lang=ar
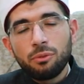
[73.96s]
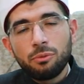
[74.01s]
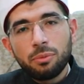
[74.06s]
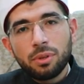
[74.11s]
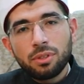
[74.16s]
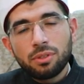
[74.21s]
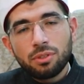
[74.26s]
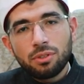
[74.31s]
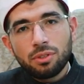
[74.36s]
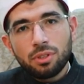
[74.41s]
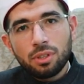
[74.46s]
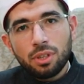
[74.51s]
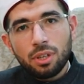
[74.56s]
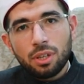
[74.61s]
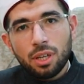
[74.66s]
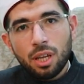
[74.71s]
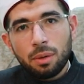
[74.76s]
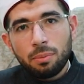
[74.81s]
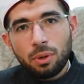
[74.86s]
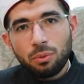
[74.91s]
المسجد
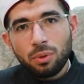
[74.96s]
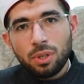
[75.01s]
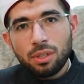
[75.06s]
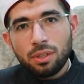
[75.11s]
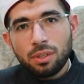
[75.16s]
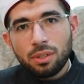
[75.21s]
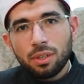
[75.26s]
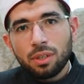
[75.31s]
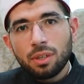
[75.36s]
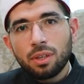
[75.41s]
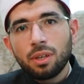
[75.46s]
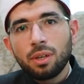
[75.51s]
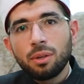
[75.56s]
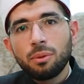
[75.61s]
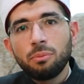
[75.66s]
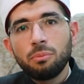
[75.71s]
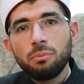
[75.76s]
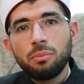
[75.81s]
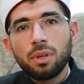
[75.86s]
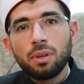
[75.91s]
النبوي
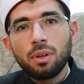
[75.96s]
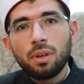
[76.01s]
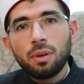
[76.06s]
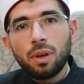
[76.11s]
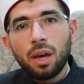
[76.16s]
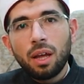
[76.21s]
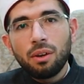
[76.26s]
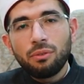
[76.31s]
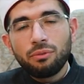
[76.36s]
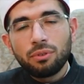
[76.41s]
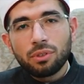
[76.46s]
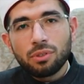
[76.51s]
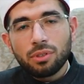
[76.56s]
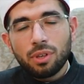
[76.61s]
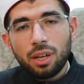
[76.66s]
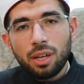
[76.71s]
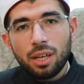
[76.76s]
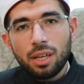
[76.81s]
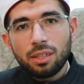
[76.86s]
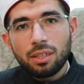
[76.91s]
بألف
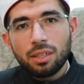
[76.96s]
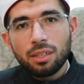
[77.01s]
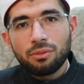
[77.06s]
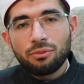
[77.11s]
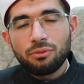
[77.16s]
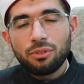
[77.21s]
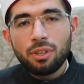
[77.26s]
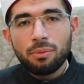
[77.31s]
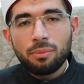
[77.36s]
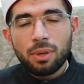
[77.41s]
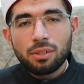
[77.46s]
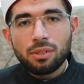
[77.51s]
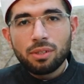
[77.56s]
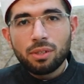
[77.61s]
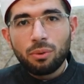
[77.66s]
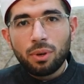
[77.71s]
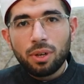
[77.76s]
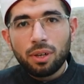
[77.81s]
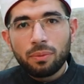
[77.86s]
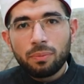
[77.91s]
صلاة فيما
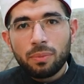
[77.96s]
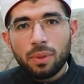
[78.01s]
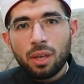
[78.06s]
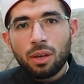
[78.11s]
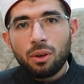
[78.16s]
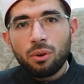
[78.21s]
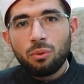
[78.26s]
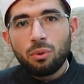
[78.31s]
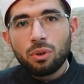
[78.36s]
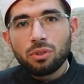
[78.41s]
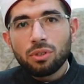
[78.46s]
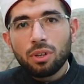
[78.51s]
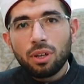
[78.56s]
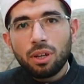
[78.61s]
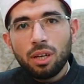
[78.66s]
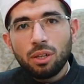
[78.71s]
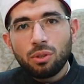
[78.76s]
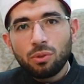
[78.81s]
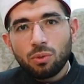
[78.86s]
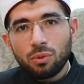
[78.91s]
سواه
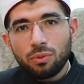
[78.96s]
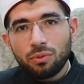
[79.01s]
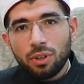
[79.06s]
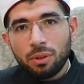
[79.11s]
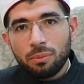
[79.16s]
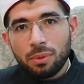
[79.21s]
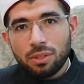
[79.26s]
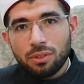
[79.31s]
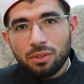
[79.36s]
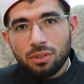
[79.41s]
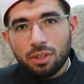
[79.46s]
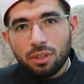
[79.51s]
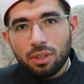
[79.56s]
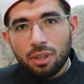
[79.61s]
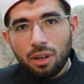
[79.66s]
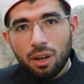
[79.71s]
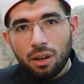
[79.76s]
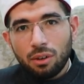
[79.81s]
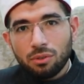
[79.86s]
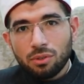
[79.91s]
وصلاة في المسجد
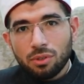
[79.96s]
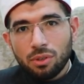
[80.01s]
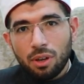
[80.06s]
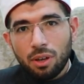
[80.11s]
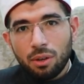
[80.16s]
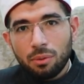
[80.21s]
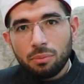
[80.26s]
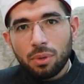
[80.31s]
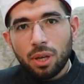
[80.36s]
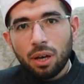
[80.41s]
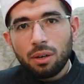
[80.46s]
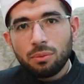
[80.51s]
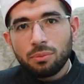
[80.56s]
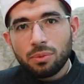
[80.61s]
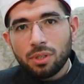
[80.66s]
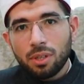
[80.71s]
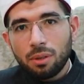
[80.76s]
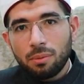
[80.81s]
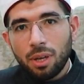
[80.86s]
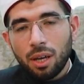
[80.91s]
الأقصى
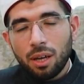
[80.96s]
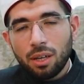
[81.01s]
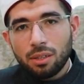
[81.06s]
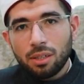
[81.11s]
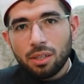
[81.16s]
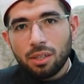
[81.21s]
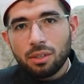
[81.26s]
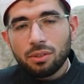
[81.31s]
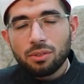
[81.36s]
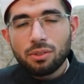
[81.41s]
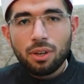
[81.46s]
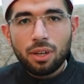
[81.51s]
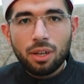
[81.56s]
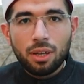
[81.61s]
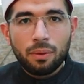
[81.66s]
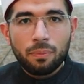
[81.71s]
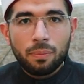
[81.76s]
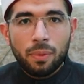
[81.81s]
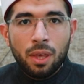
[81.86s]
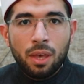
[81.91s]
بخمسمائة
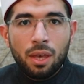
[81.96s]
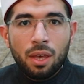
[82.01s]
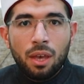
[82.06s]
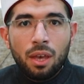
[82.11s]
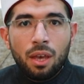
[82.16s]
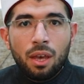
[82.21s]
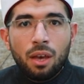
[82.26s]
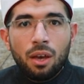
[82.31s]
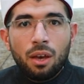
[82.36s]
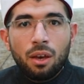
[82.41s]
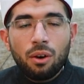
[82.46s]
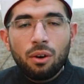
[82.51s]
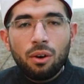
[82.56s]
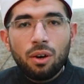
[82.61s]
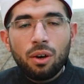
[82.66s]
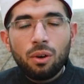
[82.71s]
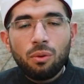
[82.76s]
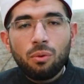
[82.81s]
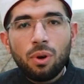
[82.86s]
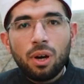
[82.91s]
صلاة
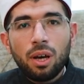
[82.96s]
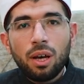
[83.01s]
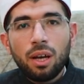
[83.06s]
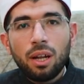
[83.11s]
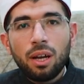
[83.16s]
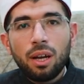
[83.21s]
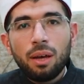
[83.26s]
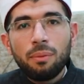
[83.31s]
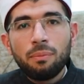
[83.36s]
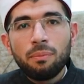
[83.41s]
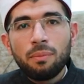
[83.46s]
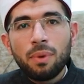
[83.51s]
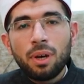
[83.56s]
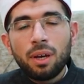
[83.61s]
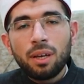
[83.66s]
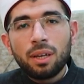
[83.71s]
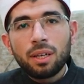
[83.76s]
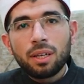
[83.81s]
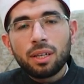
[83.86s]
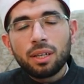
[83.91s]

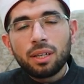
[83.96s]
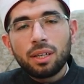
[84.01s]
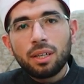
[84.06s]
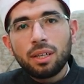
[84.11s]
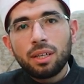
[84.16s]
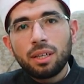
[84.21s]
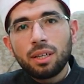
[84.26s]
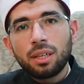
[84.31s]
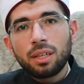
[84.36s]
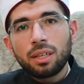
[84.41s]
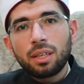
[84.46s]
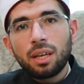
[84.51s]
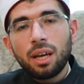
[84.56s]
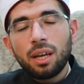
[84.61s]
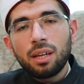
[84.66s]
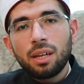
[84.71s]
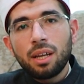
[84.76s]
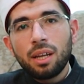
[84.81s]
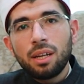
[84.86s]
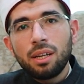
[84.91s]
ولما آه،
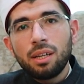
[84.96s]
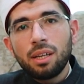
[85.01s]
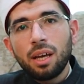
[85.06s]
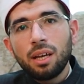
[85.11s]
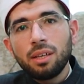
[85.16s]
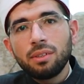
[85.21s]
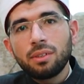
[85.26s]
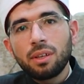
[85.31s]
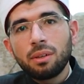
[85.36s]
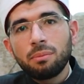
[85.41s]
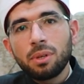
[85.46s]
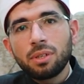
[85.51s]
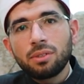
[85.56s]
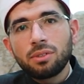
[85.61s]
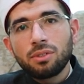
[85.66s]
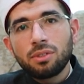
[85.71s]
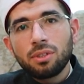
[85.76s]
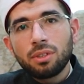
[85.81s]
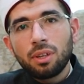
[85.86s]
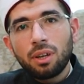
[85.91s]
كان لهذا
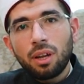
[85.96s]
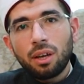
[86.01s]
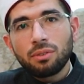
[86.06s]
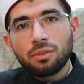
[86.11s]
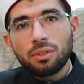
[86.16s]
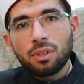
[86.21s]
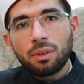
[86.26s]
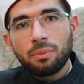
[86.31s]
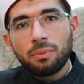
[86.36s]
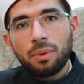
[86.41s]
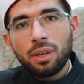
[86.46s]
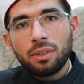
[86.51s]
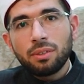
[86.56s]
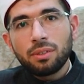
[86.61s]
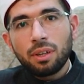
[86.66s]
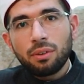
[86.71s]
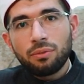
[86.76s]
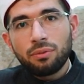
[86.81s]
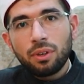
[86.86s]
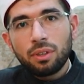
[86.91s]
المسجد العظيم
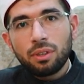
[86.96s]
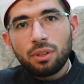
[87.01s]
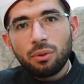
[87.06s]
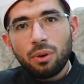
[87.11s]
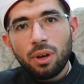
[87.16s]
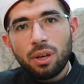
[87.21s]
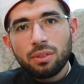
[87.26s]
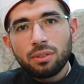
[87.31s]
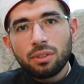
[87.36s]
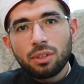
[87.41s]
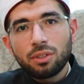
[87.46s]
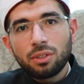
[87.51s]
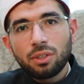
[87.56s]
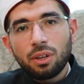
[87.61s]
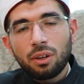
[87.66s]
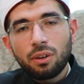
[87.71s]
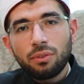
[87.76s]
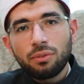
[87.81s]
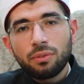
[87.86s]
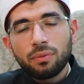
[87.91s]
هذا الفضل وهذا
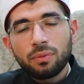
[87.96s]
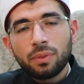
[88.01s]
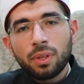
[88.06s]
الشرف